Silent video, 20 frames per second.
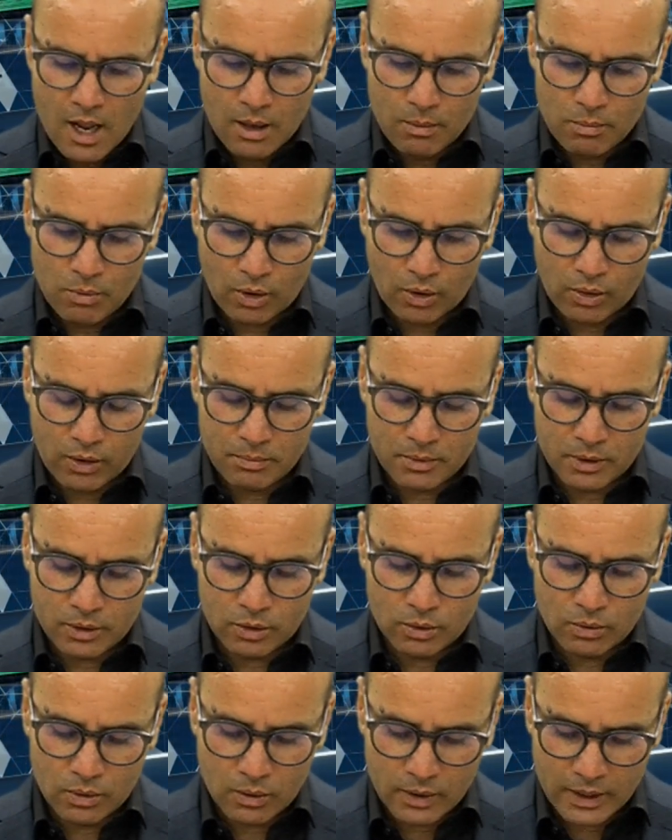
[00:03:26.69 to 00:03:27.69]
معظم
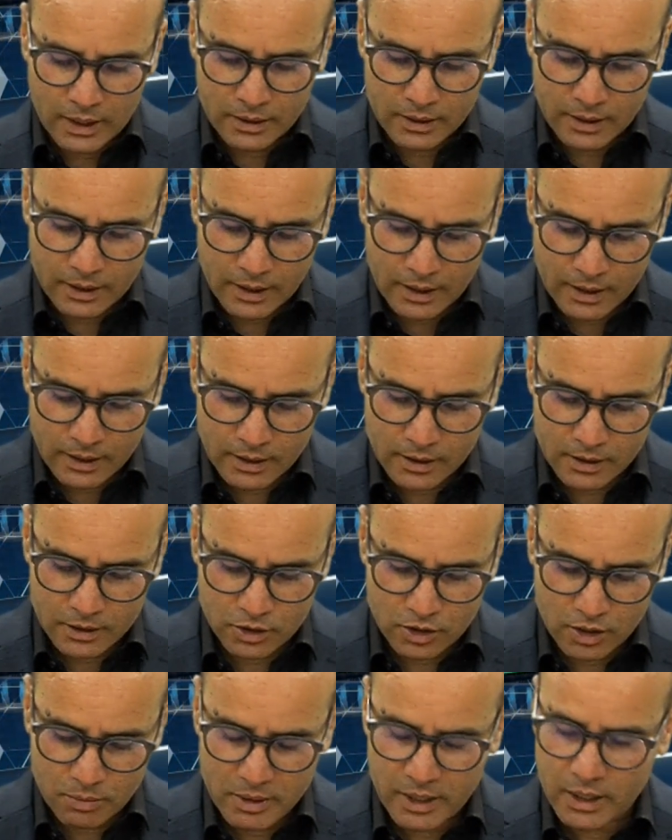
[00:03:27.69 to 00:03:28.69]
الدول وحتى على الحاله
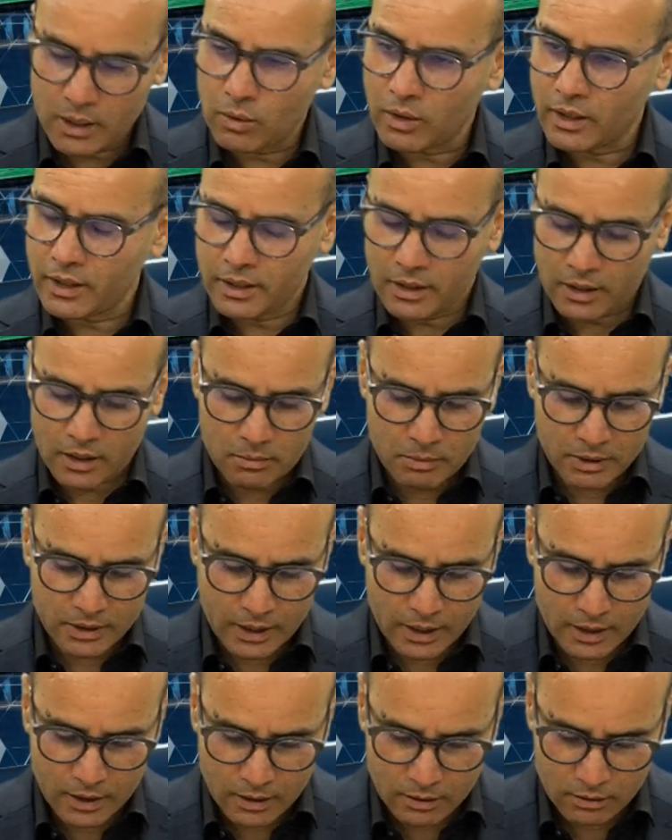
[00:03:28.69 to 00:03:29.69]
الاجتماعيه وغير نمط
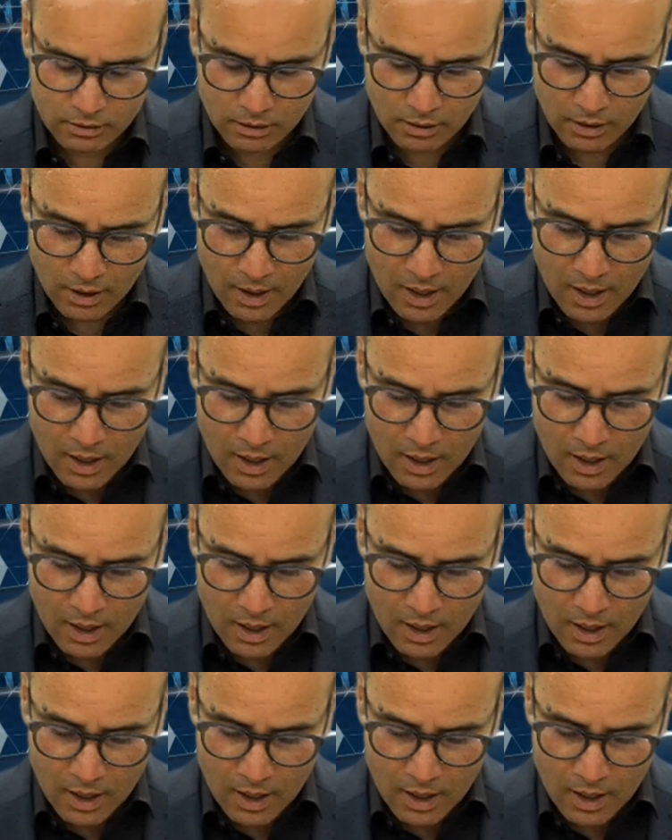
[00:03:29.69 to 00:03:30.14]
حياه